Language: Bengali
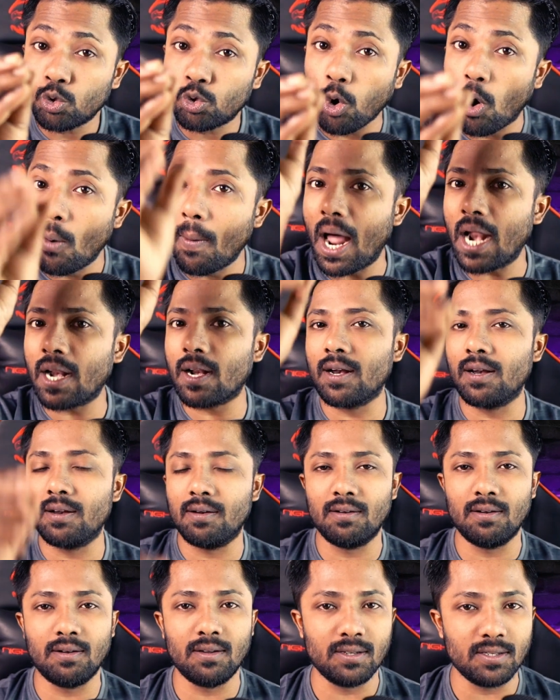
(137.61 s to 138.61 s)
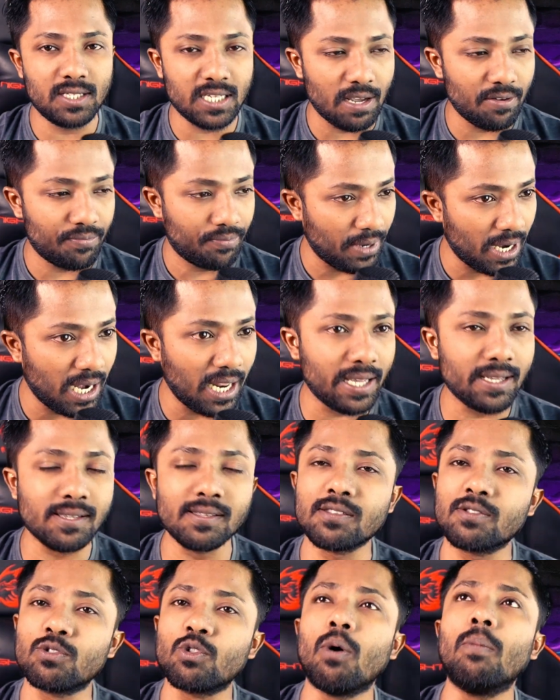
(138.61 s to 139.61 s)
তোমার যে ফিলিংস
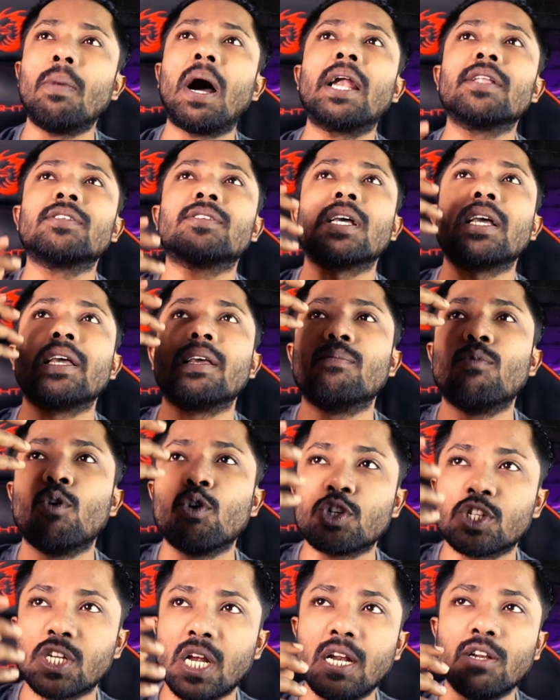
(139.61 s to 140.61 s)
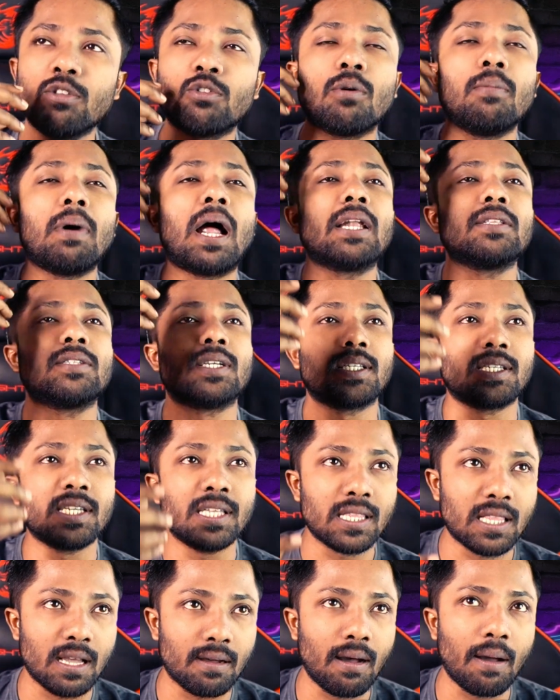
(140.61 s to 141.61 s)
তোমার যে ইমোশন তোমার যে
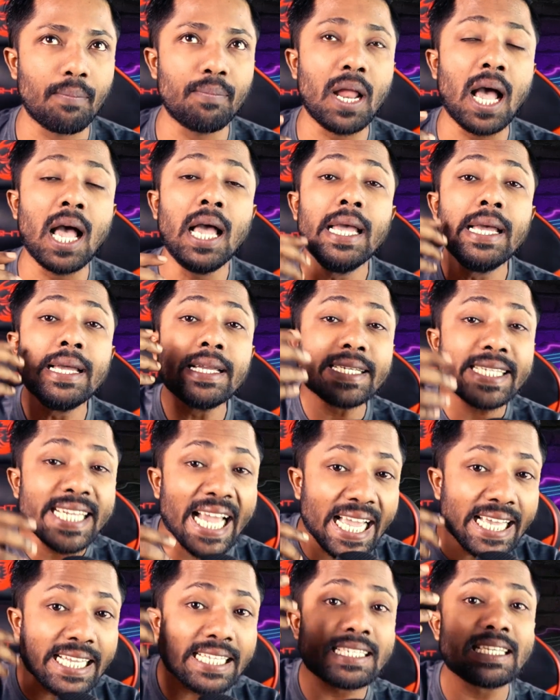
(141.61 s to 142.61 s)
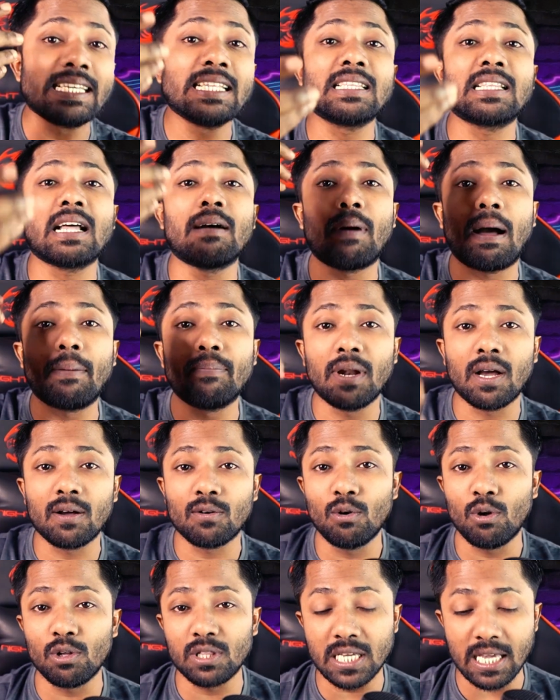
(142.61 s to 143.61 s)
চিন্তাভাবনা সেই
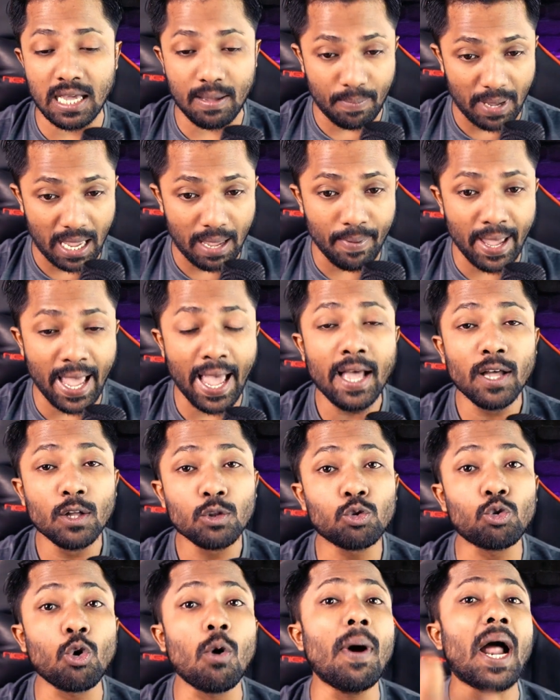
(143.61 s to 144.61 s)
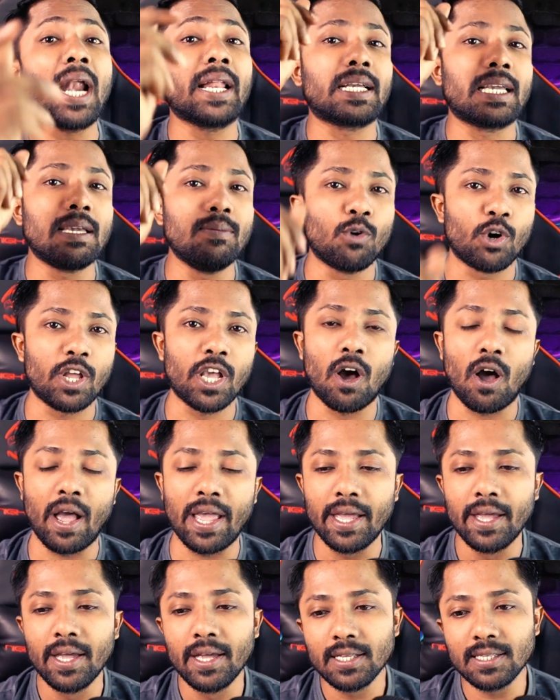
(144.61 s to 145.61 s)
চিন্তাভাবনাগুলো দিয়ে ভেবে তোমার কি মনে হয়
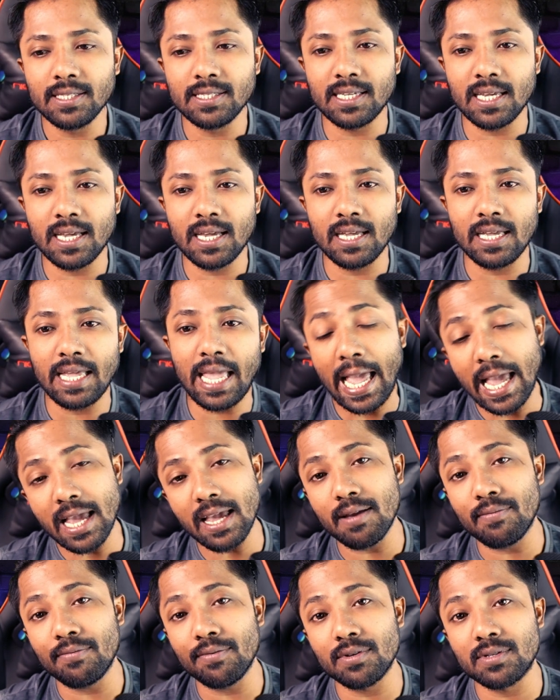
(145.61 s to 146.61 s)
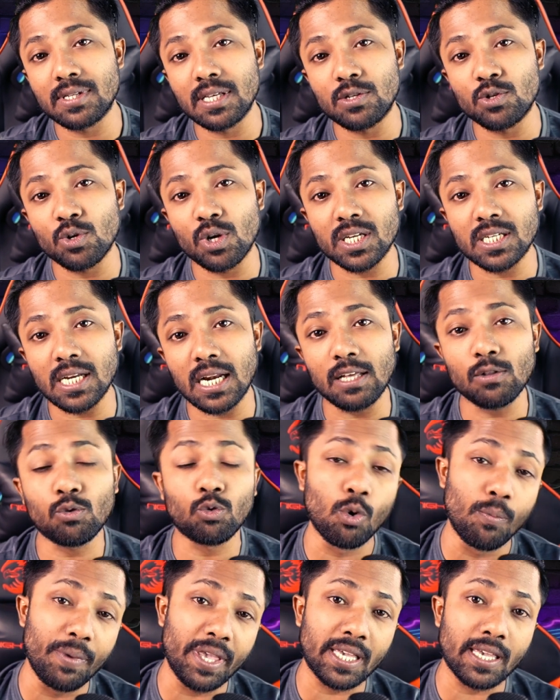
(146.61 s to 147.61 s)
যে এই সিচুয়েশানে
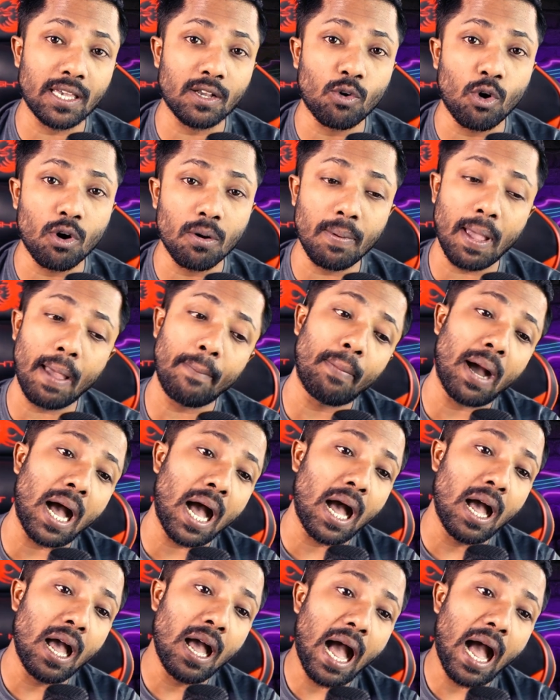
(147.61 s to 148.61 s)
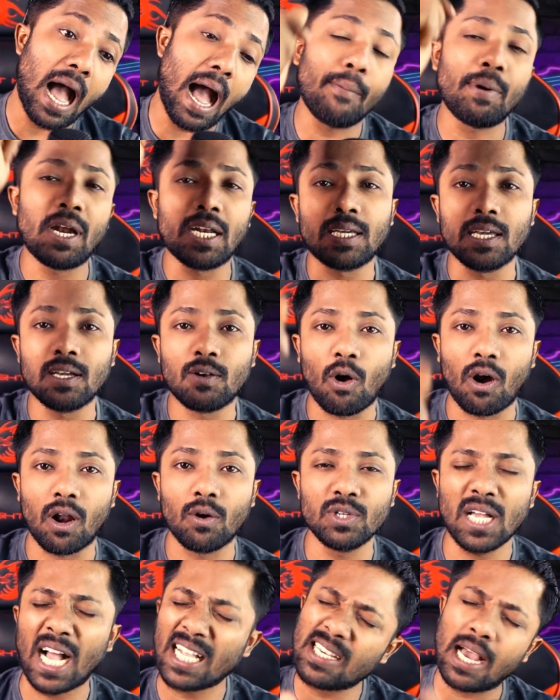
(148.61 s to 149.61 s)
তুমি কি করবে বা আমার কি করা
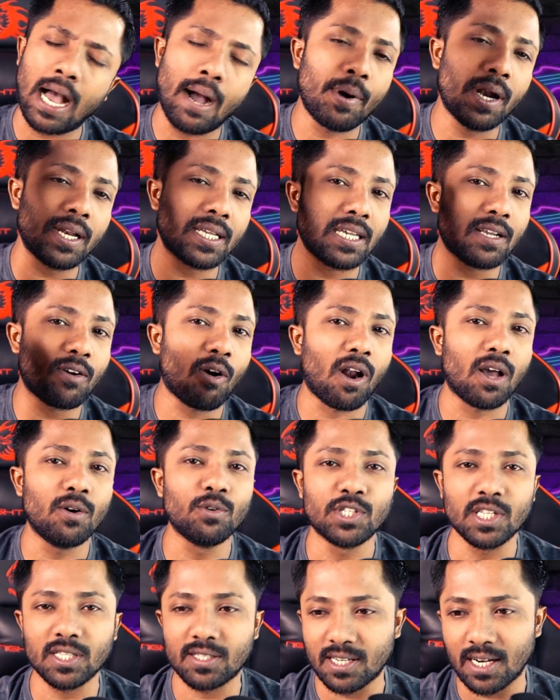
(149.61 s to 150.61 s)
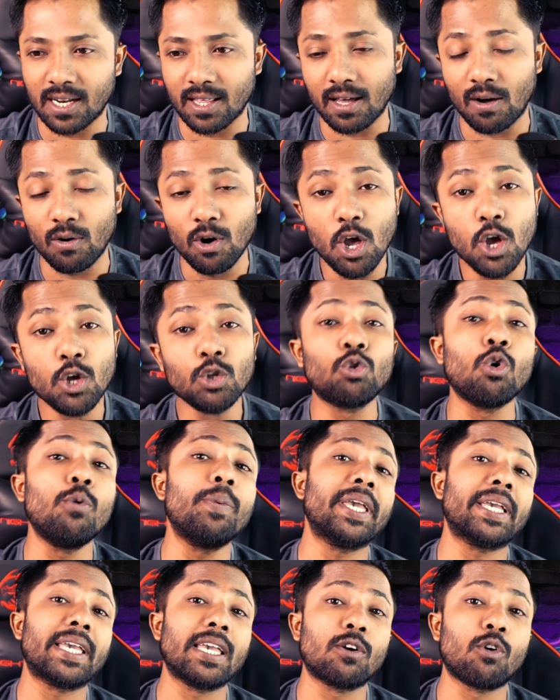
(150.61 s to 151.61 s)
উচিত আচ্ছা আমার কি করা উচিত ছেড়ে দাও
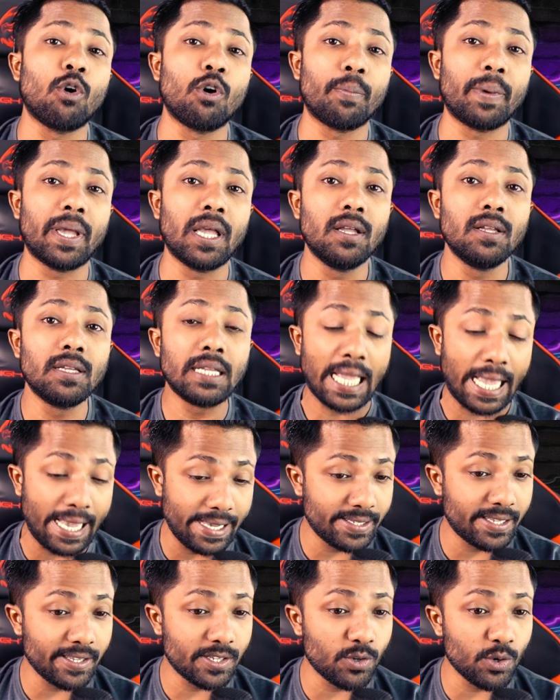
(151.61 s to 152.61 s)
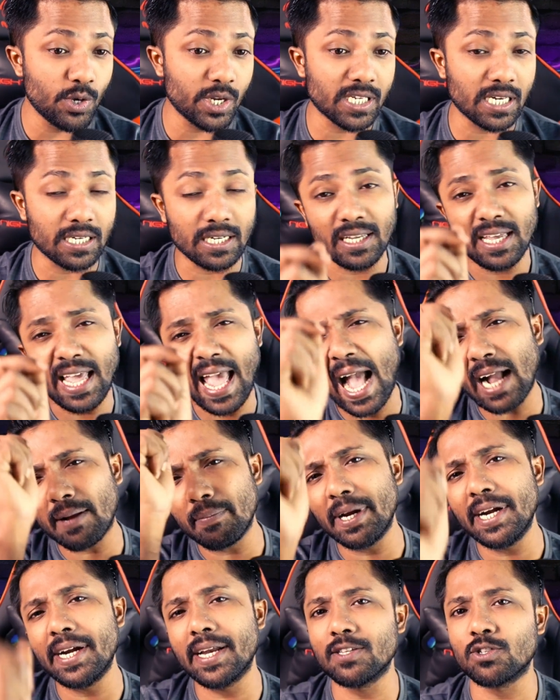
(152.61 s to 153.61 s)
তুমি কি করবে এই সিচুয়েশানে এক
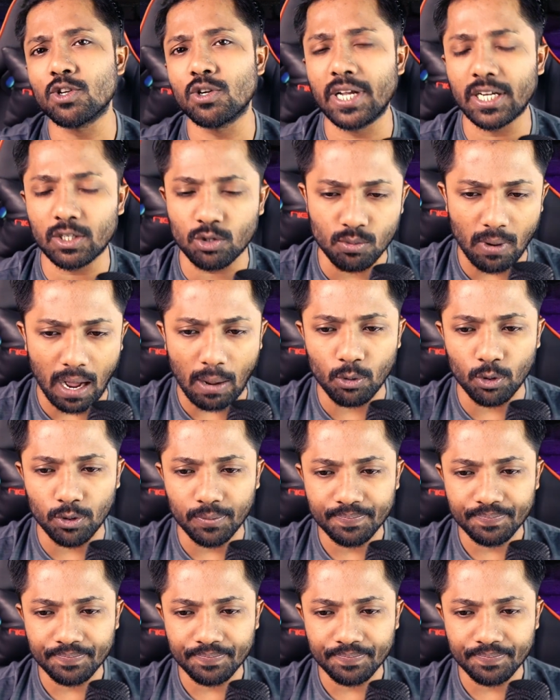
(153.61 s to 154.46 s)
মিনিটের জন্য একটু ভাবো